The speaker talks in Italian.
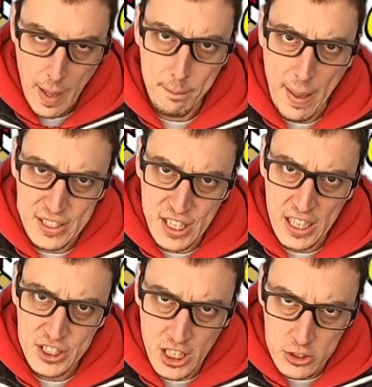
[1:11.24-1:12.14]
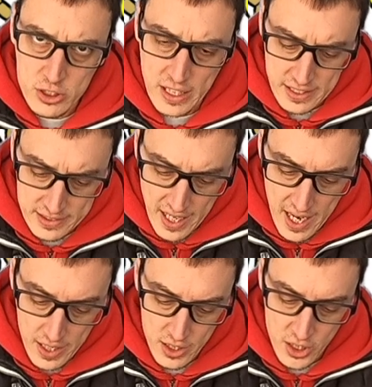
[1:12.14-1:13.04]
A pagina
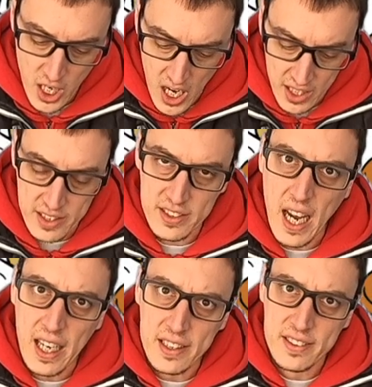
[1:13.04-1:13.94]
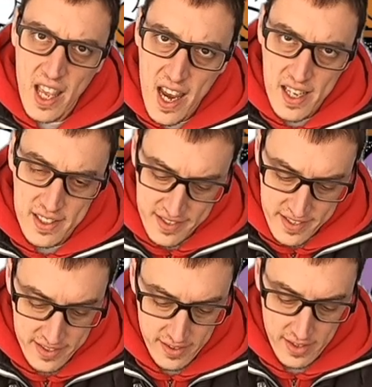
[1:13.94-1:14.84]
133, Young Indiana
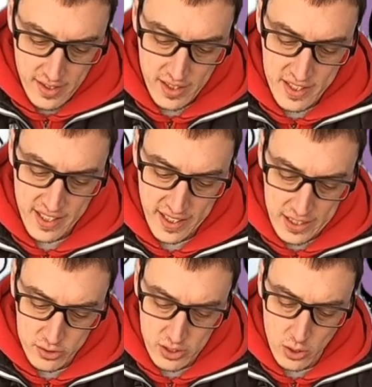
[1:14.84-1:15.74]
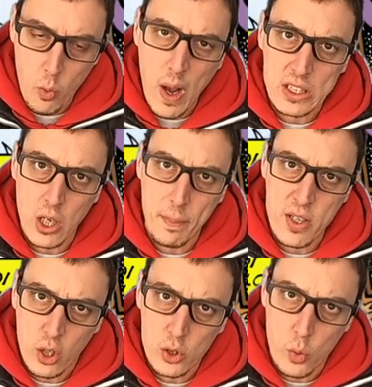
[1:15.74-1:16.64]
Tales, Il segreto del quadro,
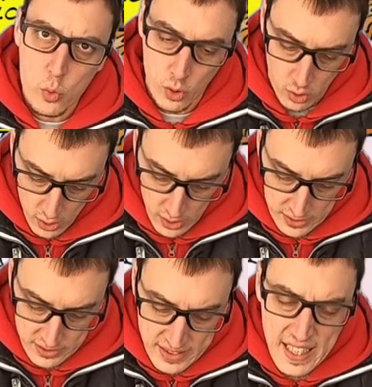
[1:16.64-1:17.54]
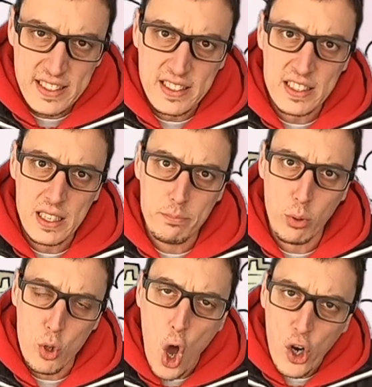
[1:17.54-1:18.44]
episodio 1, testi di
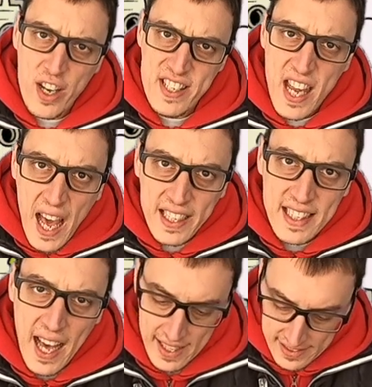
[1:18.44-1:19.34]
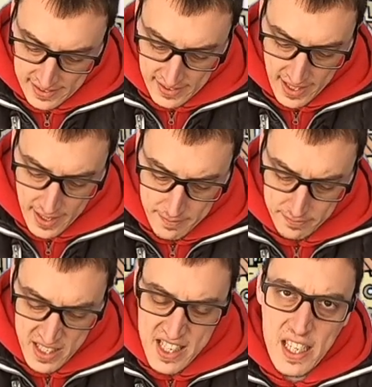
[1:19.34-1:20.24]
Brunone Sarda e
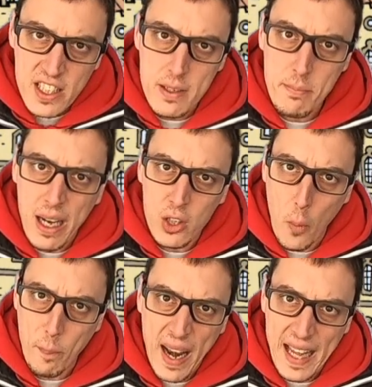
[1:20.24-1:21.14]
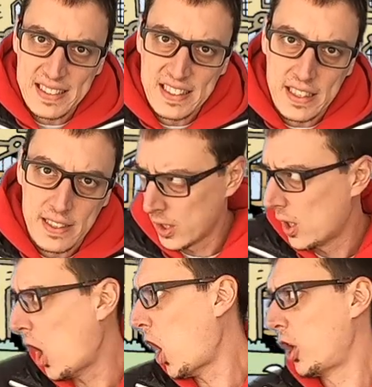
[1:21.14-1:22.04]
disegni di Marco Palazzi.
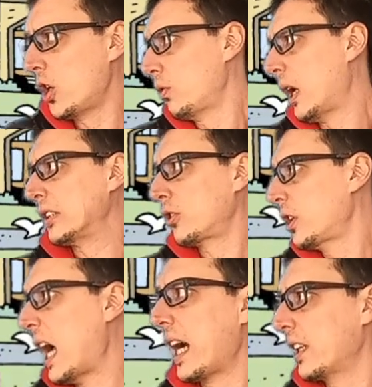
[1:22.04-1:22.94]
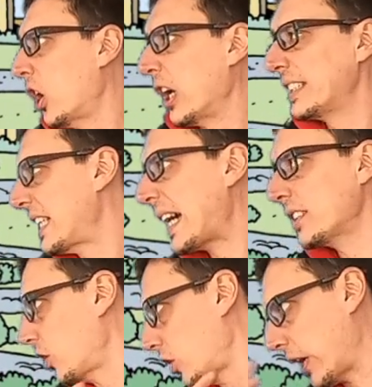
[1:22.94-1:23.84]
Oh, io un altro Young Donald Duck non